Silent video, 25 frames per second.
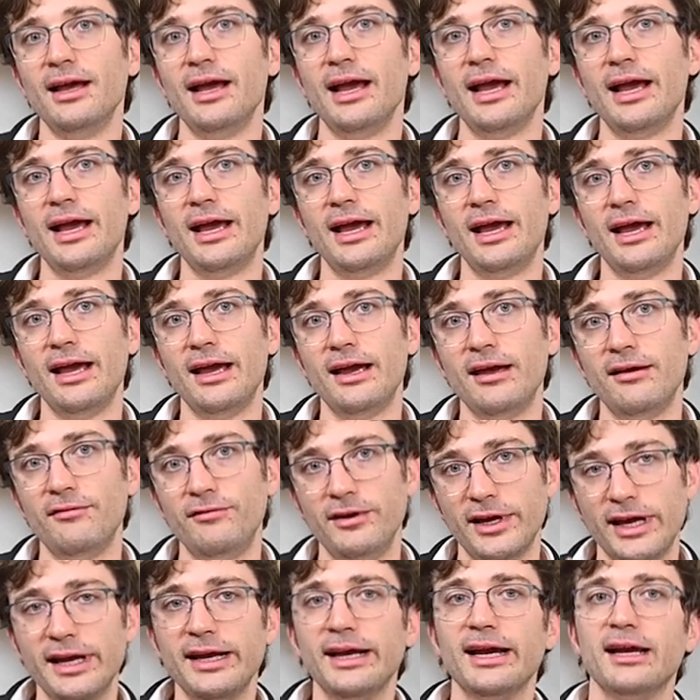E
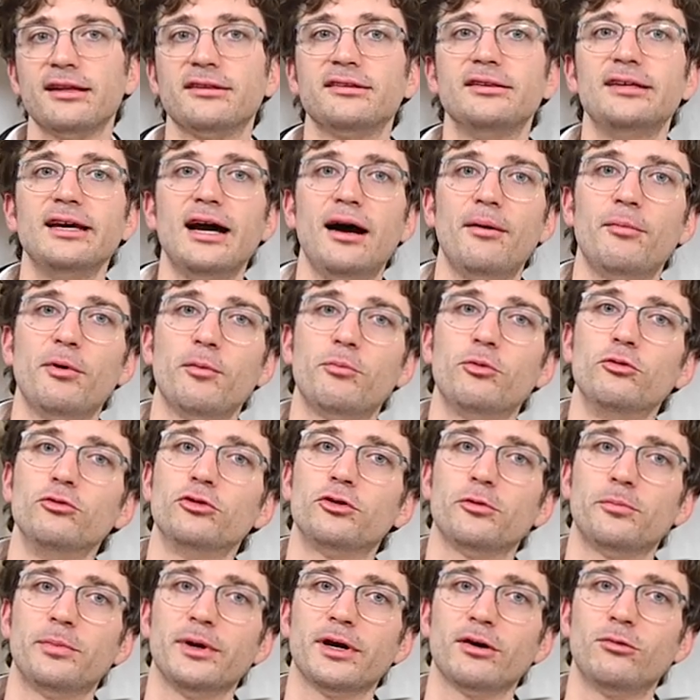vi ringraziamo
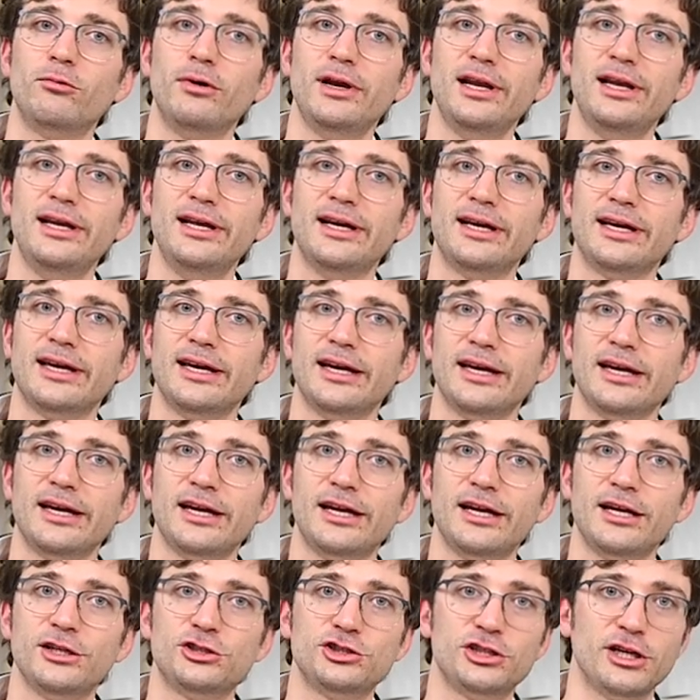appunto per quelli
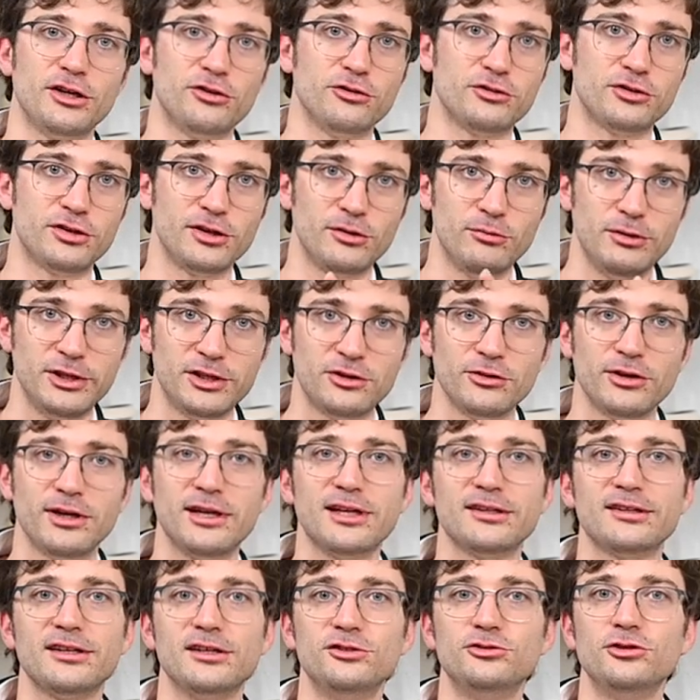che ci hanno seguito
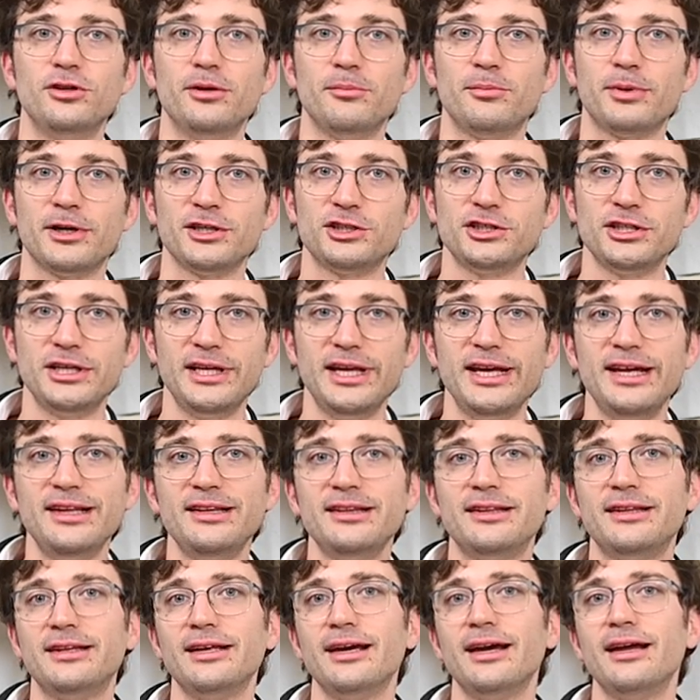nella stagione
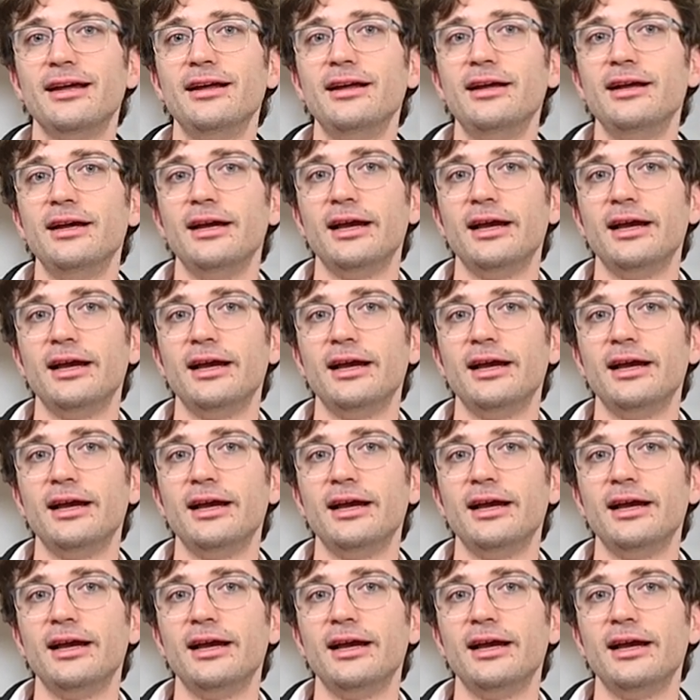precedente